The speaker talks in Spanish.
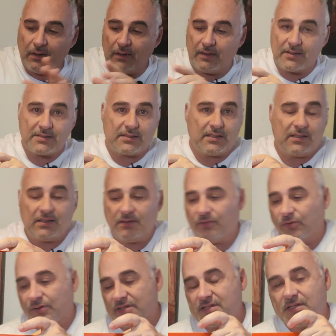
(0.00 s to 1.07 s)
Este,
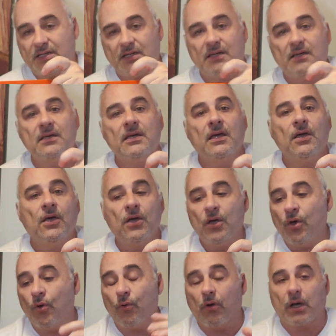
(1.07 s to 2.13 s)
con este,
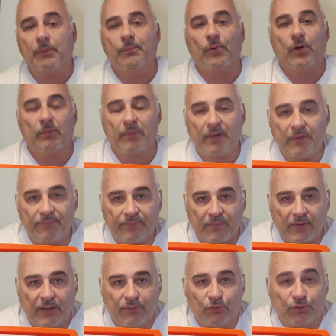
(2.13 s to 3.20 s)
cualquier problema,
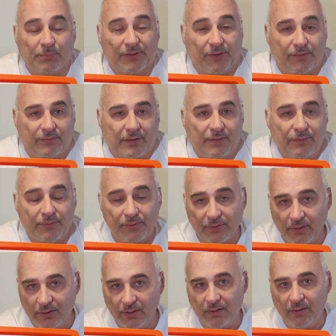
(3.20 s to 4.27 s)
nuestro patrocinador